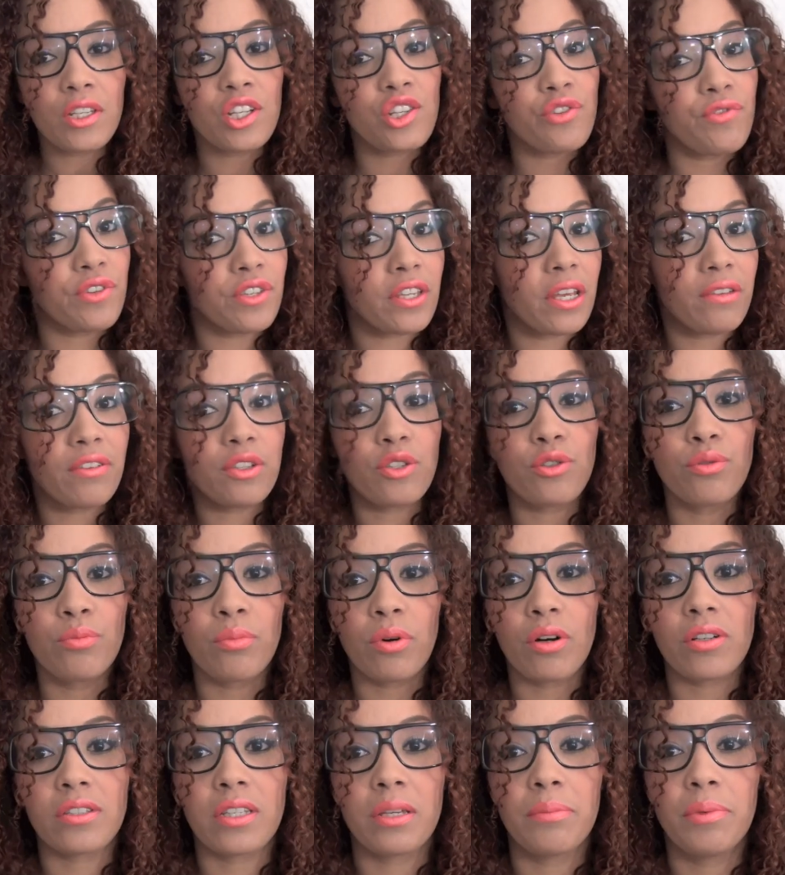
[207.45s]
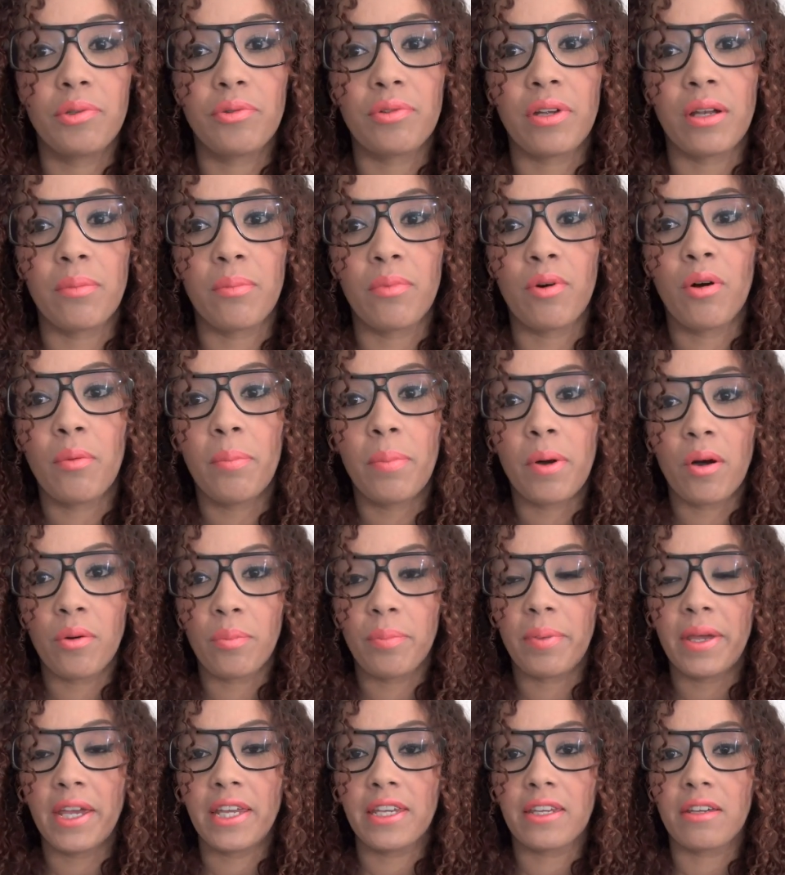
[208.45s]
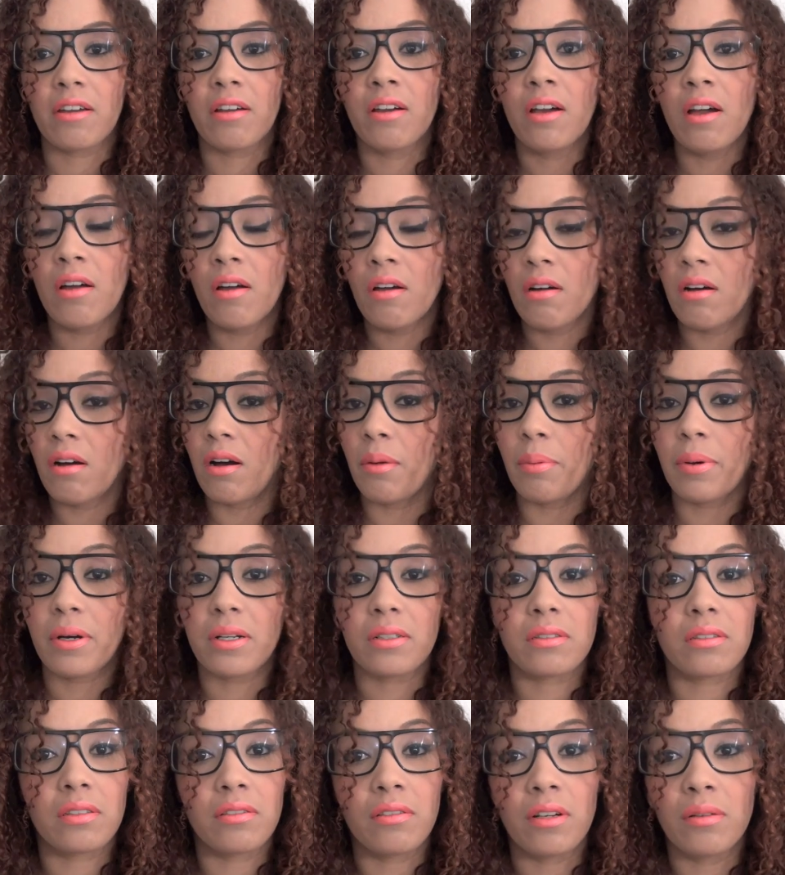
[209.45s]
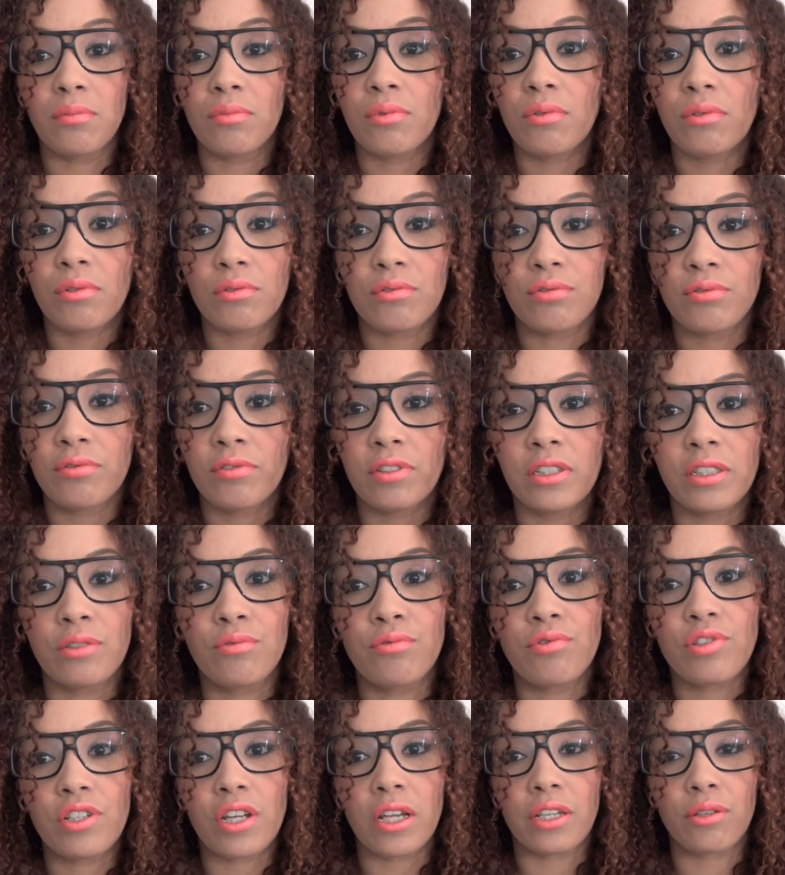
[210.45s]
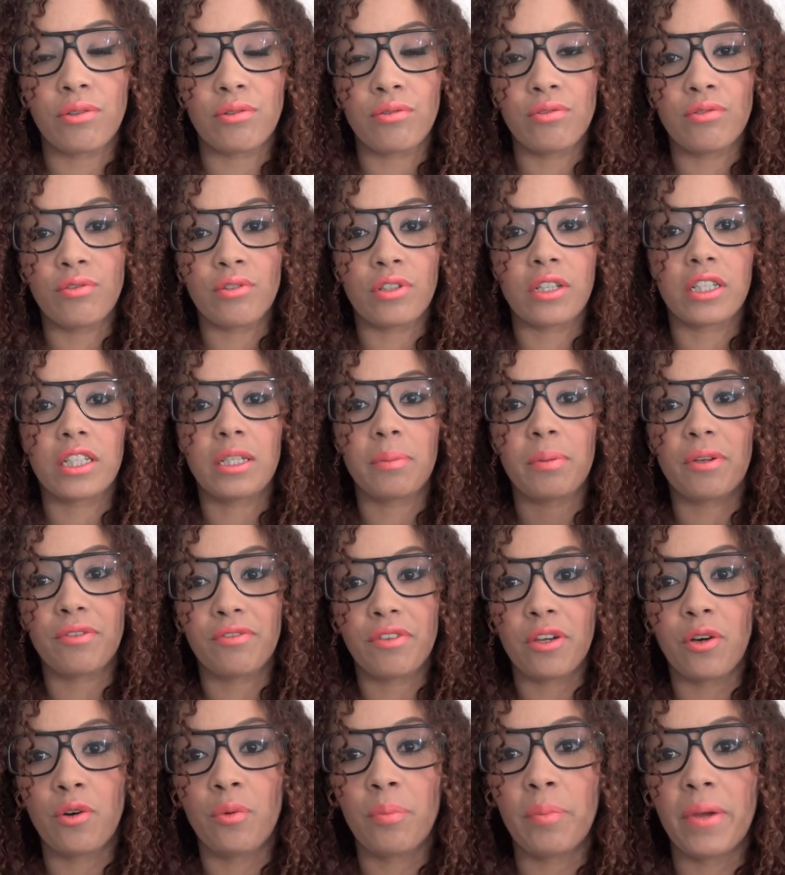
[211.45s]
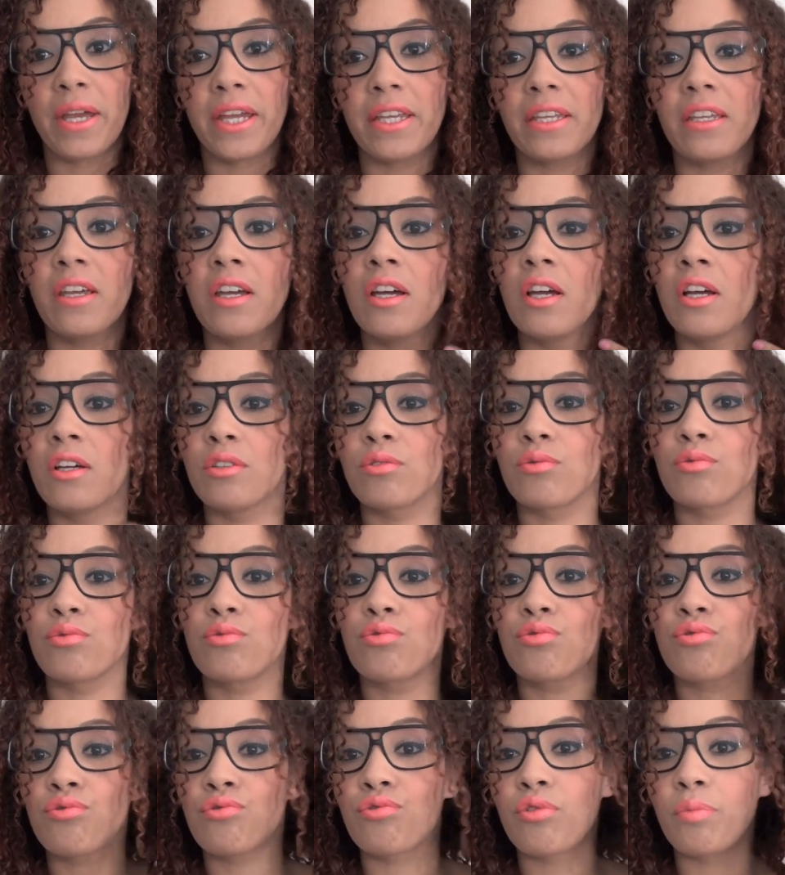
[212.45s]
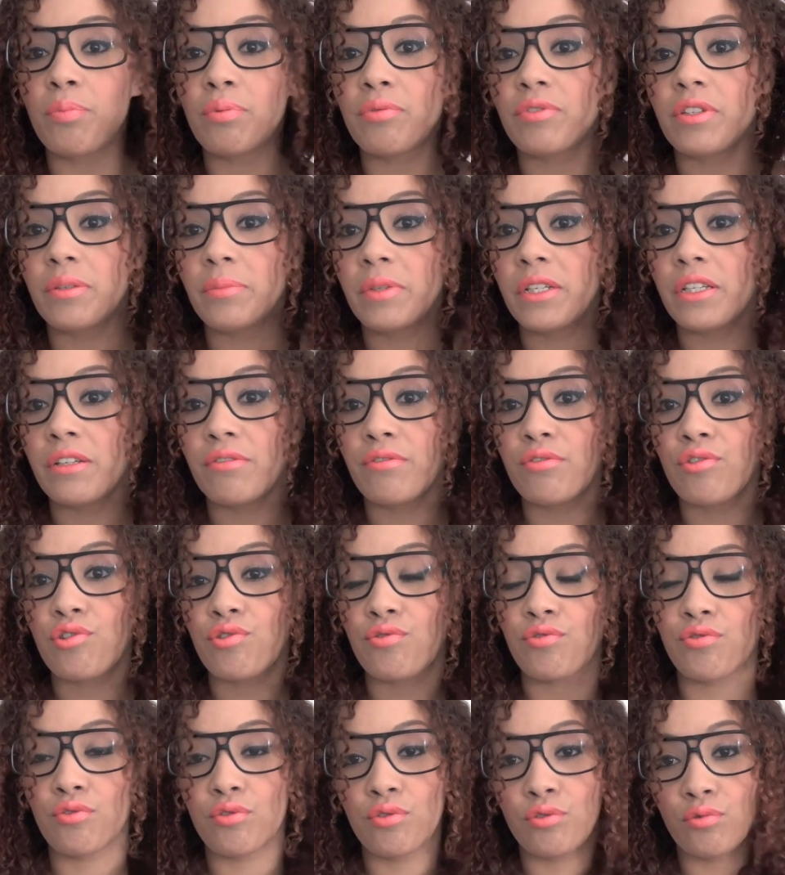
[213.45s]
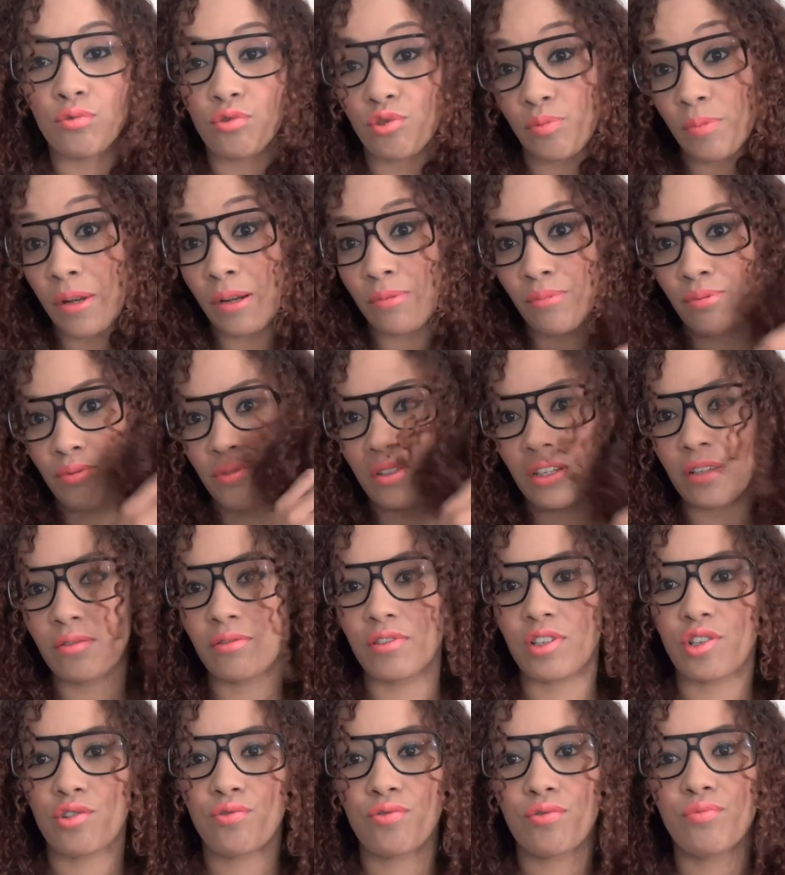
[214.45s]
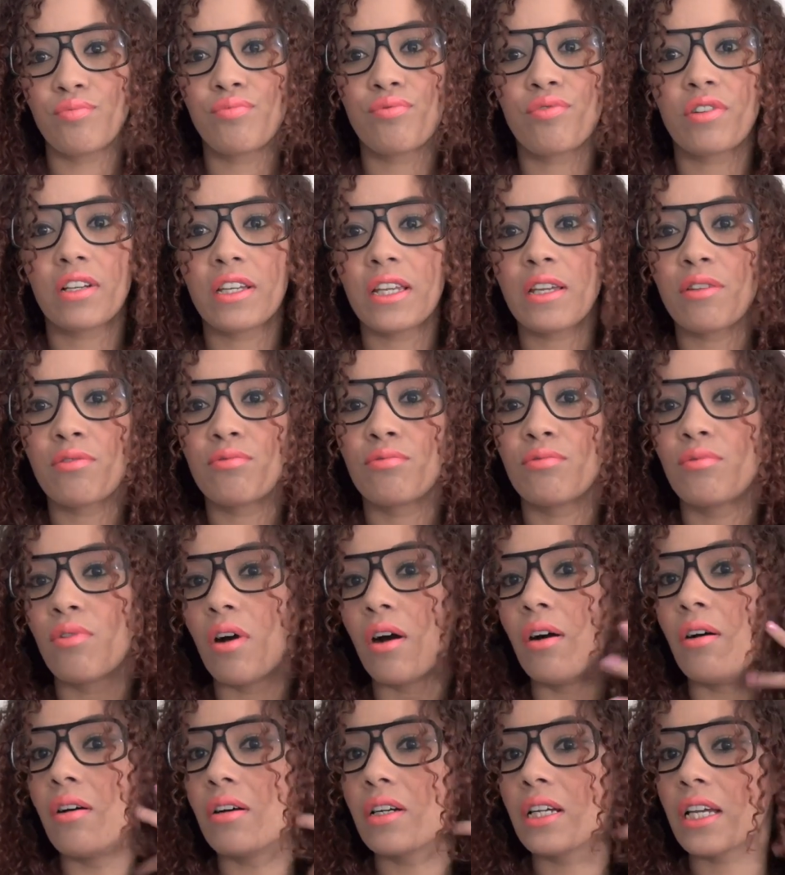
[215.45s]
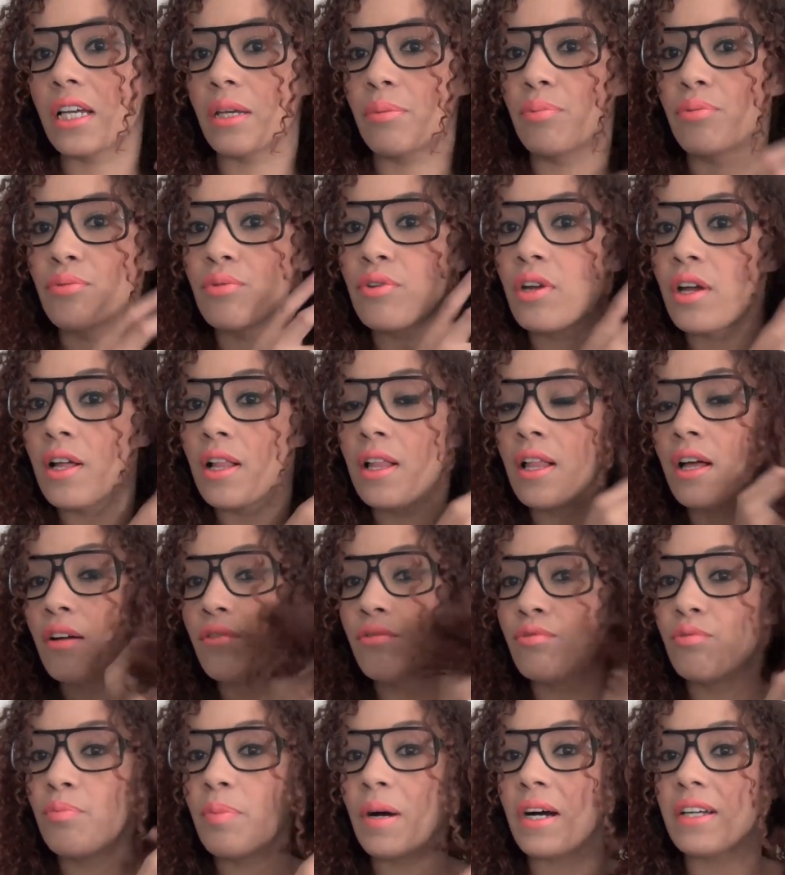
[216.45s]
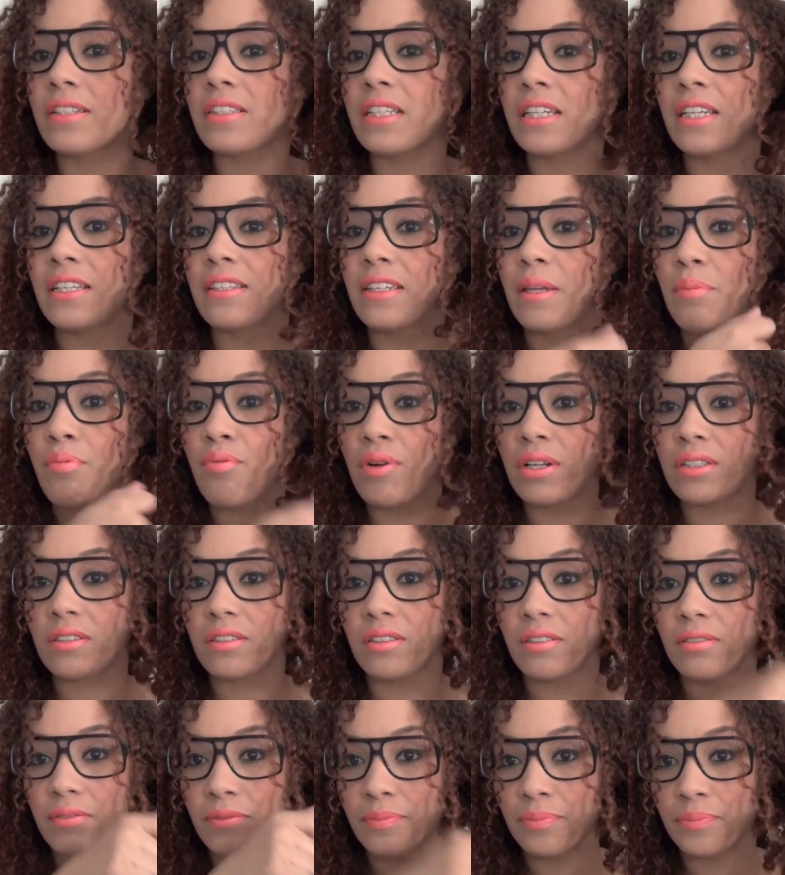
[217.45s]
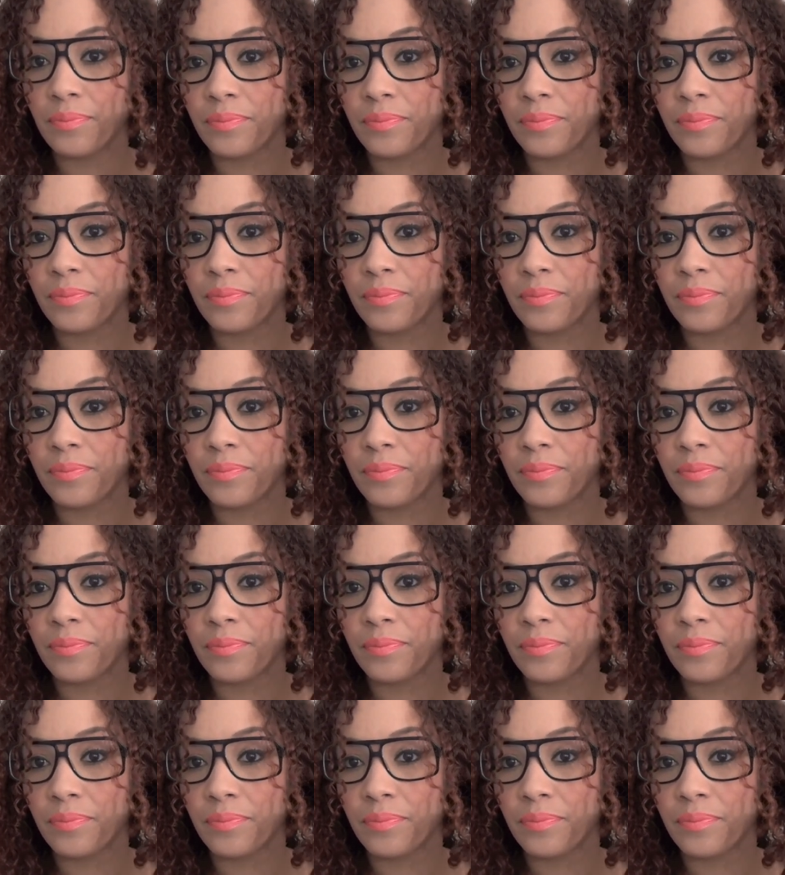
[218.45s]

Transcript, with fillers: Je fais ça avec une brosse habituellement, pas au peigne. Après c'est vraiment euh, suivant les goûts de chacune, il y en a qui préfèrent au peigne. Donc toujours pour démêler vos cheveux, donc je parle pour ça qui ont les cheveux bouclés ou euh, crépus, vous partez des pointes